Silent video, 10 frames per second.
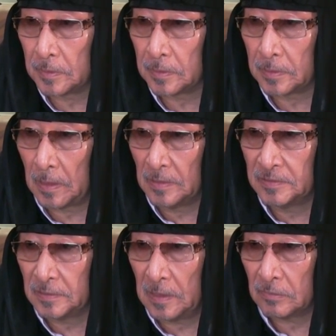監
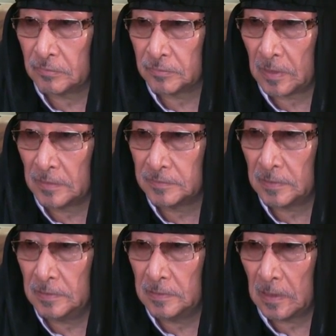査
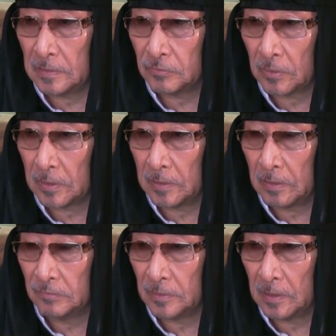委員会とかあ
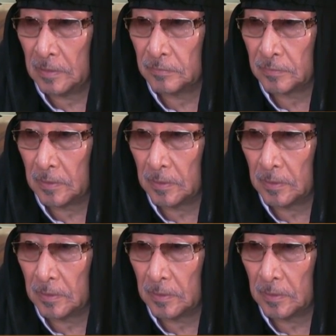るんじゃないですか。